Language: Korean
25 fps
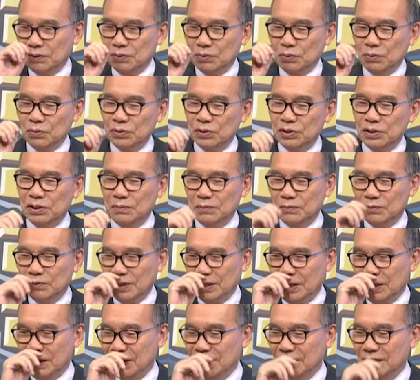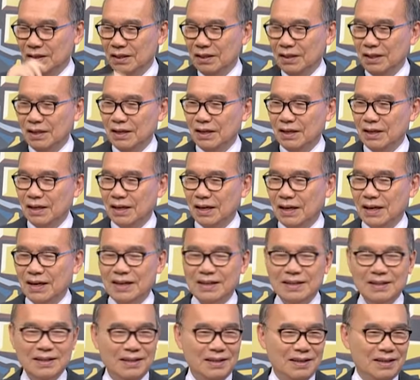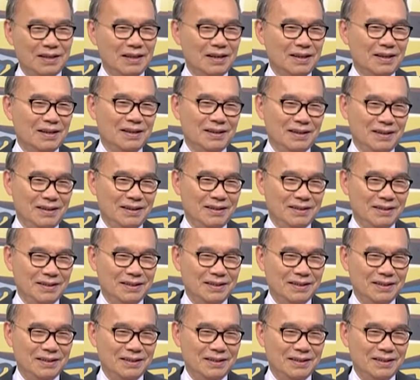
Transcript: 동침을 했는데 아들이 난 거예요.